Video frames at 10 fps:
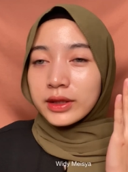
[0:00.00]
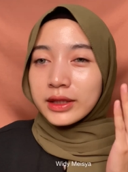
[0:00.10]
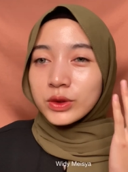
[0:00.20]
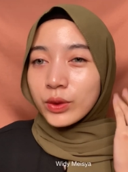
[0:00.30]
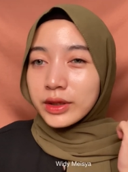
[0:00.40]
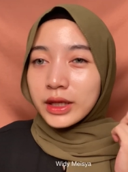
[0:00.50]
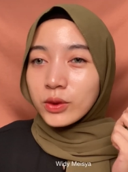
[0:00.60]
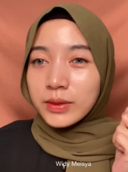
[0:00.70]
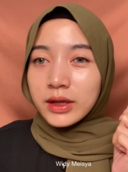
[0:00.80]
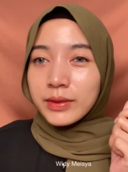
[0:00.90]
Teksturnya
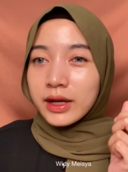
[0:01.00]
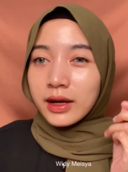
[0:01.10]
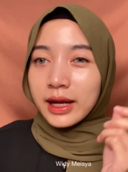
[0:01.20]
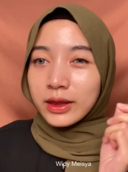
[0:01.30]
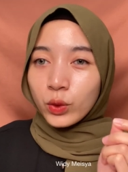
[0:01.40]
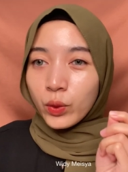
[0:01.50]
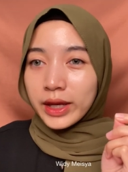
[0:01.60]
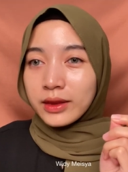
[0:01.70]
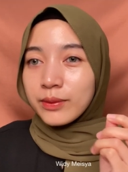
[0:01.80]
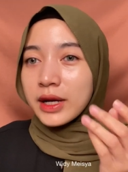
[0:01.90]
tuh bener-bener
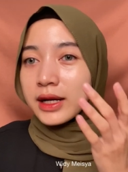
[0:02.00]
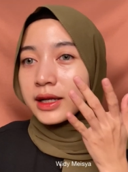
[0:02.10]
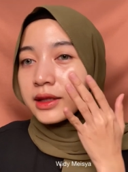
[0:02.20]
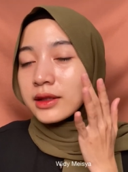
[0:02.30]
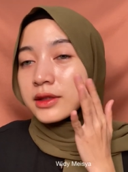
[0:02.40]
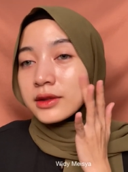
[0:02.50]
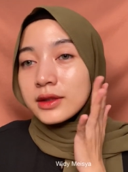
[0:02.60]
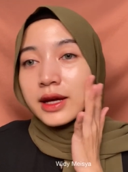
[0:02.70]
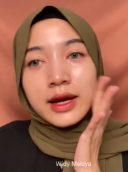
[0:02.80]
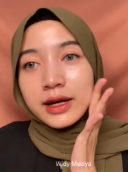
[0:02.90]
lightweight banget.
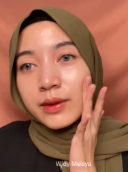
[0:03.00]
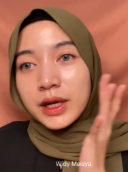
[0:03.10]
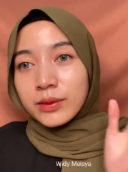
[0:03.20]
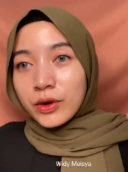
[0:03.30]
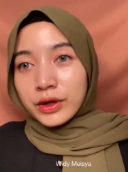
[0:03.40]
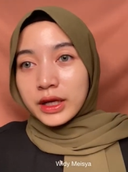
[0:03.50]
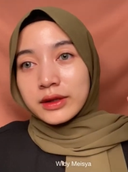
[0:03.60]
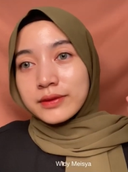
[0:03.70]
Enak banget pokoknya.